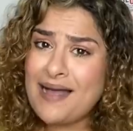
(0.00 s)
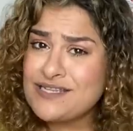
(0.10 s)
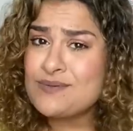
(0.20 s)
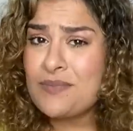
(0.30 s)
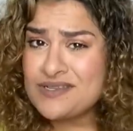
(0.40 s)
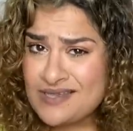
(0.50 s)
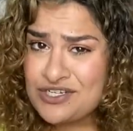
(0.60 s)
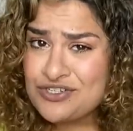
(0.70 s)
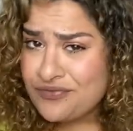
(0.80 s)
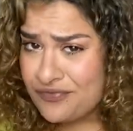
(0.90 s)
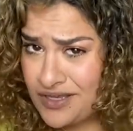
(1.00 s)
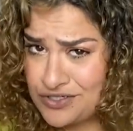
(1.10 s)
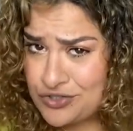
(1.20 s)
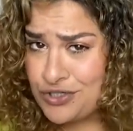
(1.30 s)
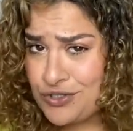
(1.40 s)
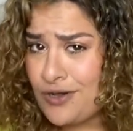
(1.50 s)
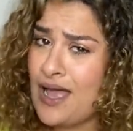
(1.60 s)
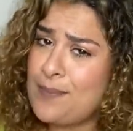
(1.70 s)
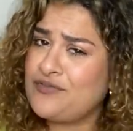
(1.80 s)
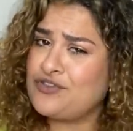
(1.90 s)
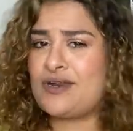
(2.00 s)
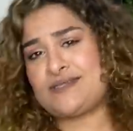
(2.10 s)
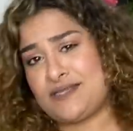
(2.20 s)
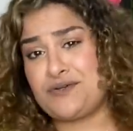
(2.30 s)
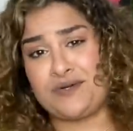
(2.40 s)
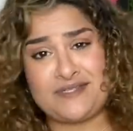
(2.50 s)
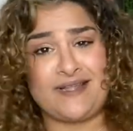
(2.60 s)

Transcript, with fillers: passa uma mensagem difícil de ignorar para Victoria's Secret,